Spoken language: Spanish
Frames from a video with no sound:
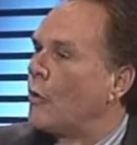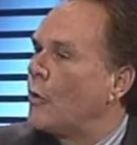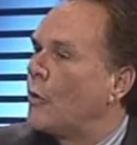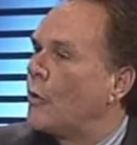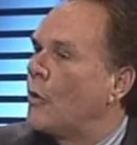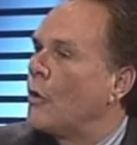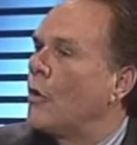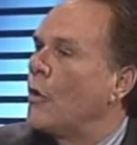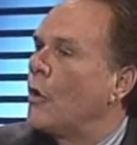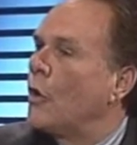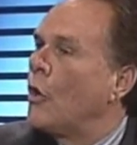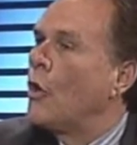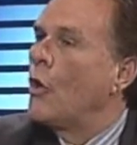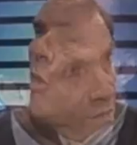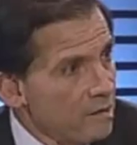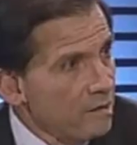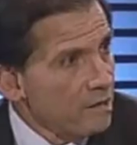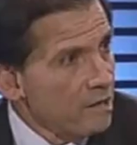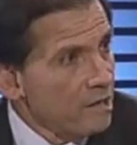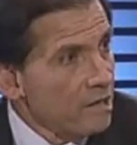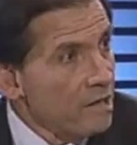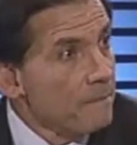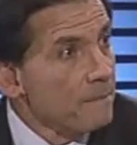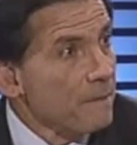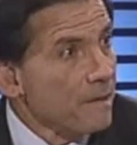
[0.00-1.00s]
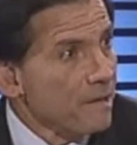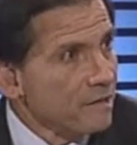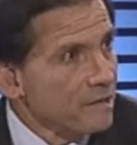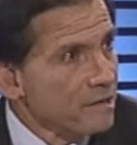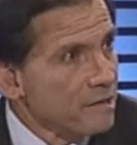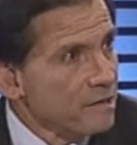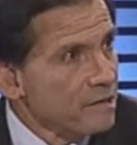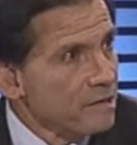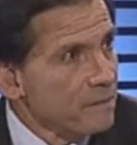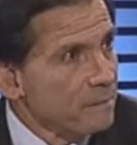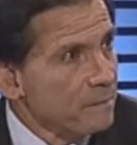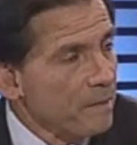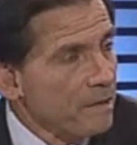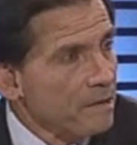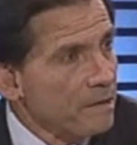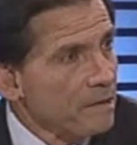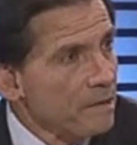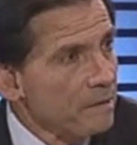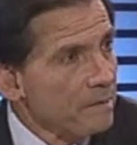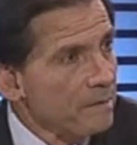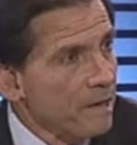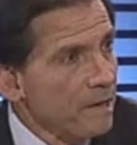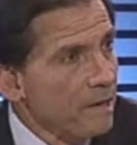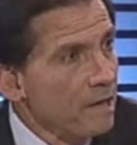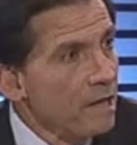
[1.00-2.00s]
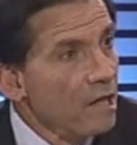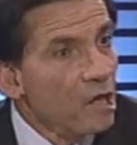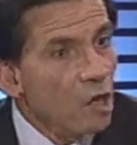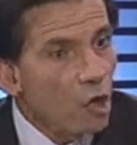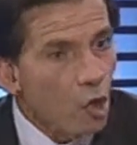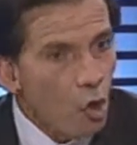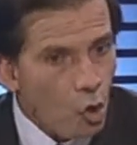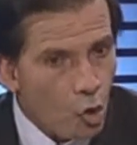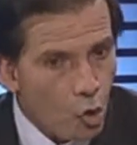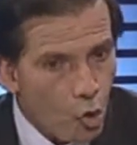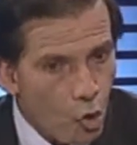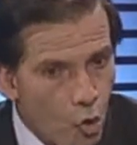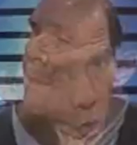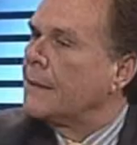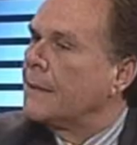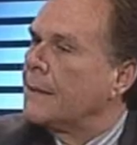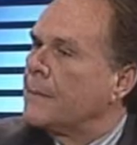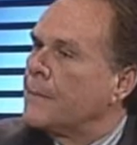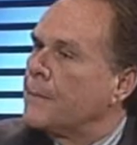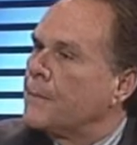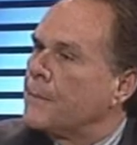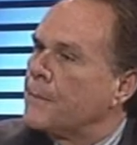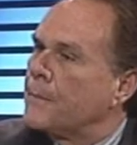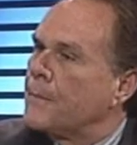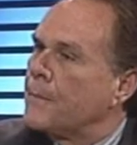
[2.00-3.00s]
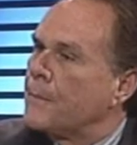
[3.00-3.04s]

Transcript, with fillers: permanente y participativa. ¿Cómo lo hiciste? ¿Cómo?